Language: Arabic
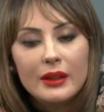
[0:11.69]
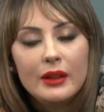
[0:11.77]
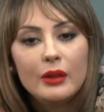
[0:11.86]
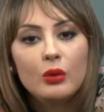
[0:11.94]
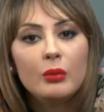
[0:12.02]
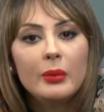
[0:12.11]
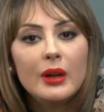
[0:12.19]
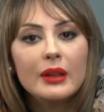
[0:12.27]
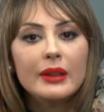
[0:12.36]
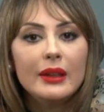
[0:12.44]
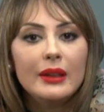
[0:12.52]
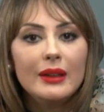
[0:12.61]
اللي هما
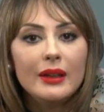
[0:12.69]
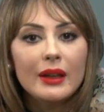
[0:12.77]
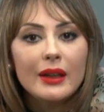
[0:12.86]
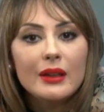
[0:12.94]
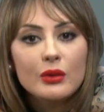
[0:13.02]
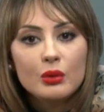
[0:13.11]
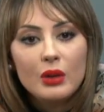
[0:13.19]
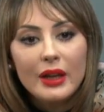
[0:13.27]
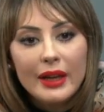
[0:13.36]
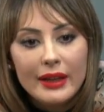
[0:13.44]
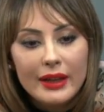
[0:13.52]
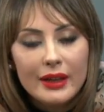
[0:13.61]
كيقيسوا
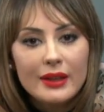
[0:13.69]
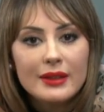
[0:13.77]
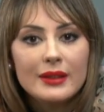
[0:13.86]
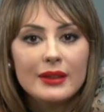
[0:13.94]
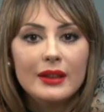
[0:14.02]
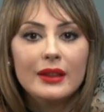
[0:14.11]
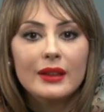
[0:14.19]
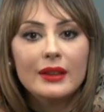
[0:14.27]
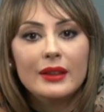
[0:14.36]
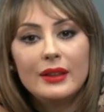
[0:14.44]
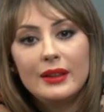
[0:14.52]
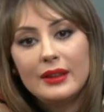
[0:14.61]
الحياه
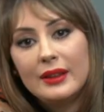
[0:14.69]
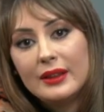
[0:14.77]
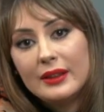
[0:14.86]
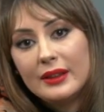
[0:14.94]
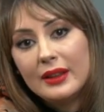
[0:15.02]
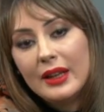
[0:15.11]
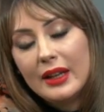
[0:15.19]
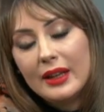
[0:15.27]
آه